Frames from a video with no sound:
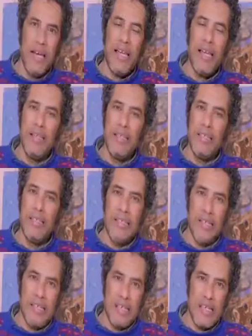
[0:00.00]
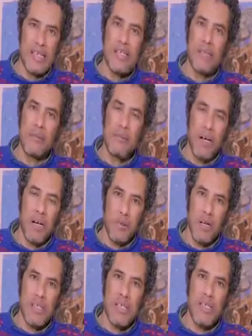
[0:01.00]
على أيدين أساتذة كبار
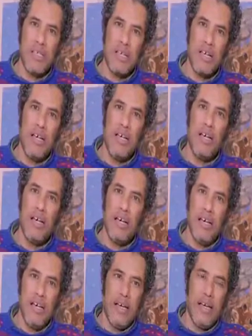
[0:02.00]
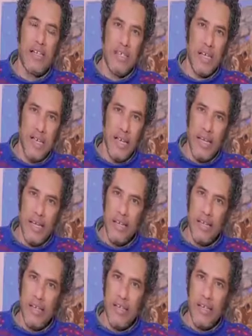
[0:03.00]
وأساتذة آه،
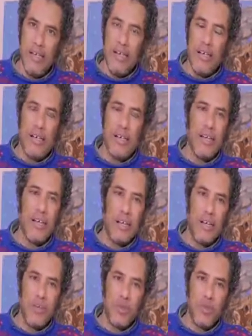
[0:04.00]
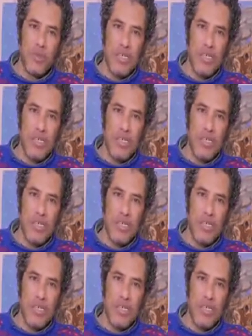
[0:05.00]
أجلاء الله يرحمه